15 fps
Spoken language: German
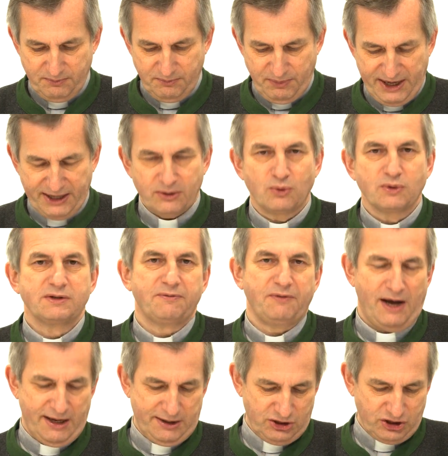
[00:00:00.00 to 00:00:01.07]
Bei großen
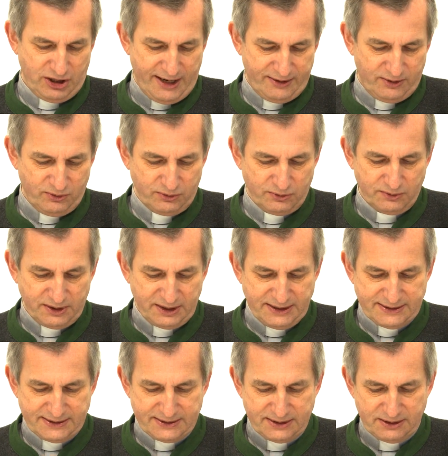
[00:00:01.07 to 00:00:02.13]
Veranstaltungen und
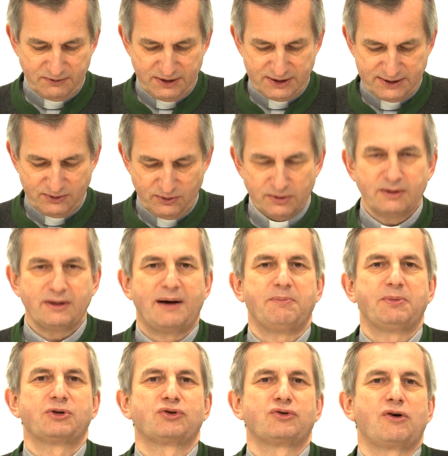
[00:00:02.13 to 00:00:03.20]
Krisensituationen hat
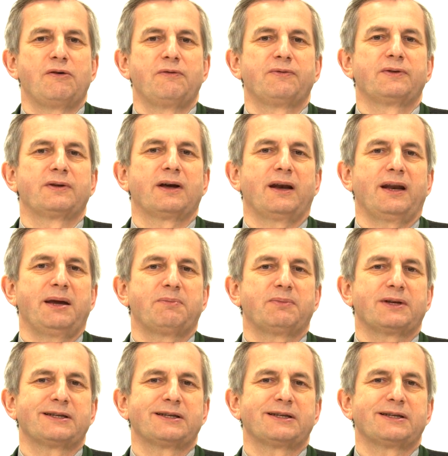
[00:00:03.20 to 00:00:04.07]
man schon oft erlebt,